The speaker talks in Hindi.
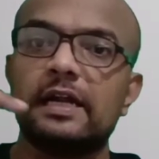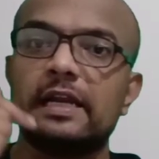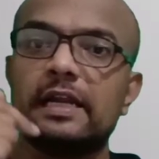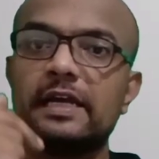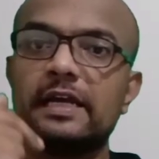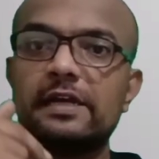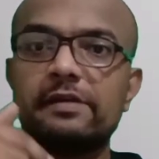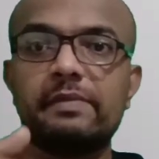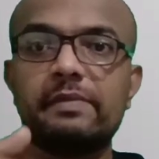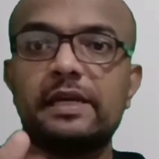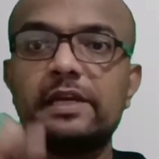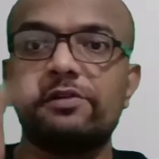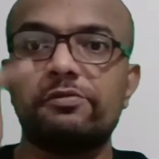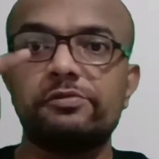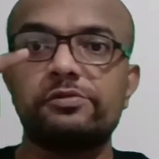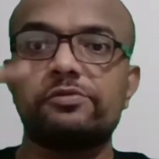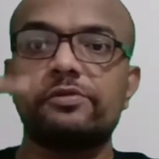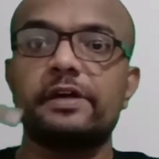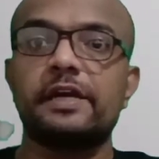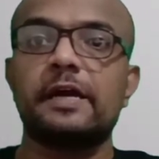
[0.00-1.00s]
लेकिन मैंने
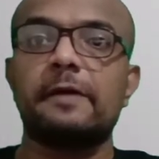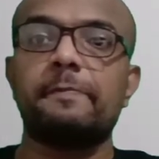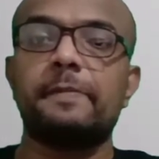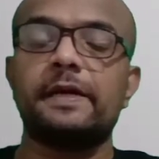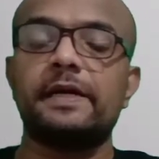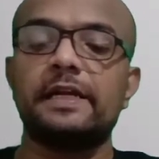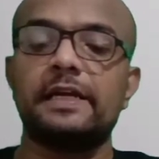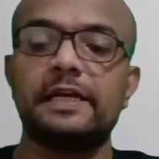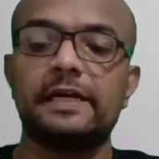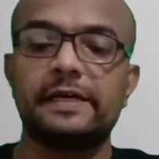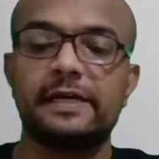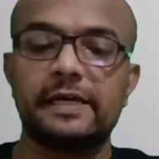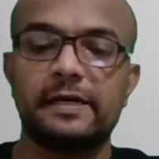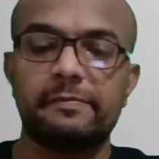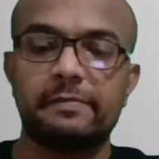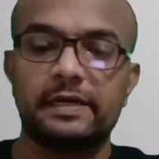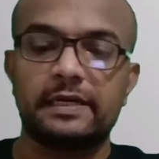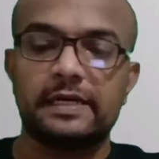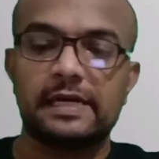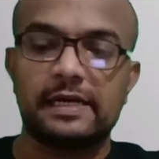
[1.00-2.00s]
उसको यहाँ पर डिलीटेड
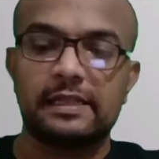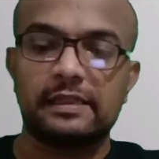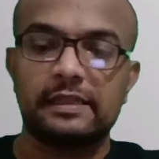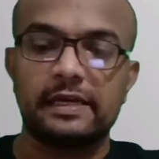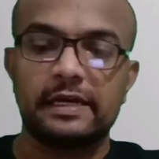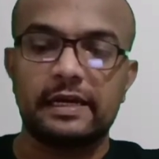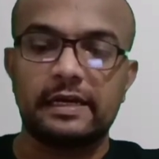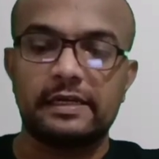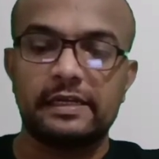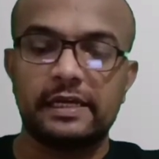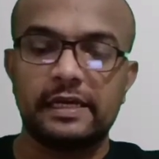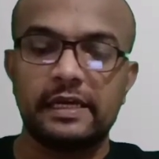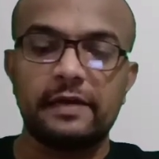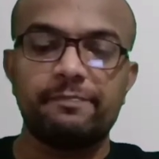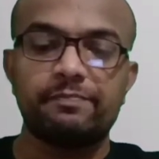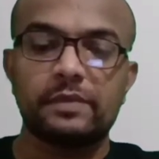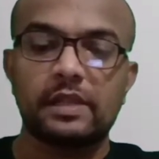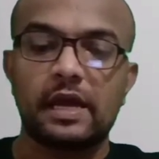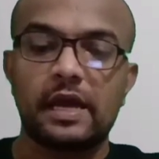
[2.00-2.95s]
में डाल दिया है ठीक है